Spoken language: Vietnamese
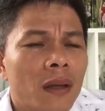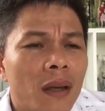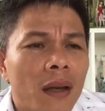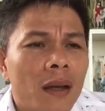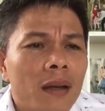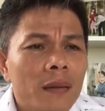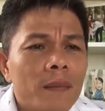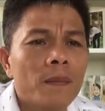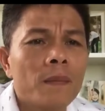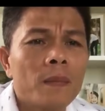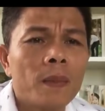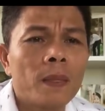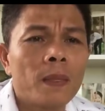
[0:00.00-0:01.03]
à
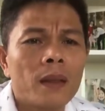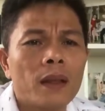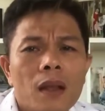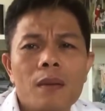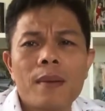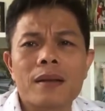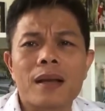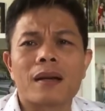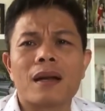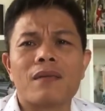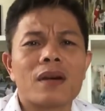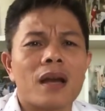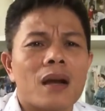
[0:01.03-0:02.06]
các bạn nhận
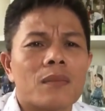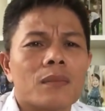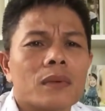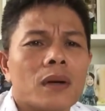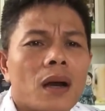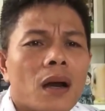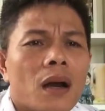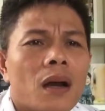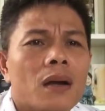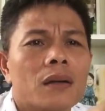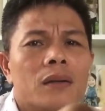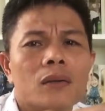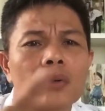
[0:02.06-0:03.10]
ra vấn đề không
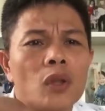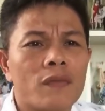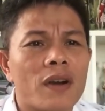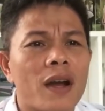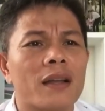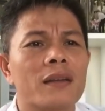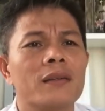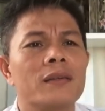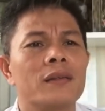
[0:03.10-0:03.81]
đó tuyệt vời